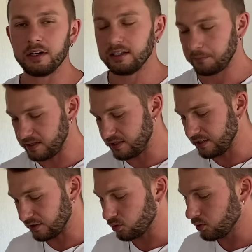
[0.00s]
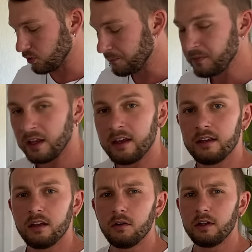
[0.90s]
aqui na piscina, tudo.
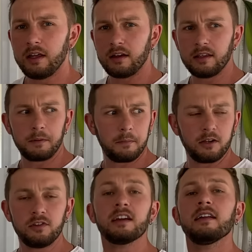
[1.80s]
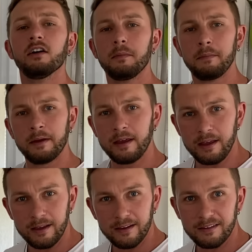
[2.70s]
Eu olhei aqui para baixo e falei, cadê o
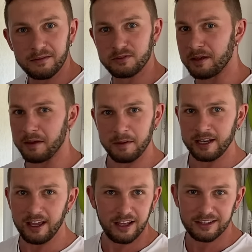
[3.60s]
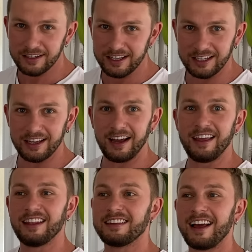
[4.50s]
bebê? sem bebê nem entra aqui, né? Aí
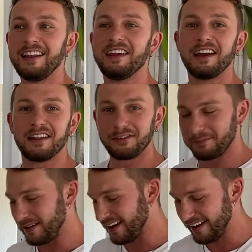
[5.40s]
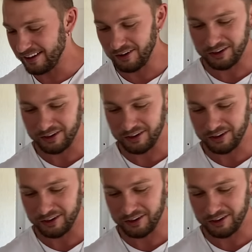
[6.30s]
ela tá ali, aí ela vai pegar ele,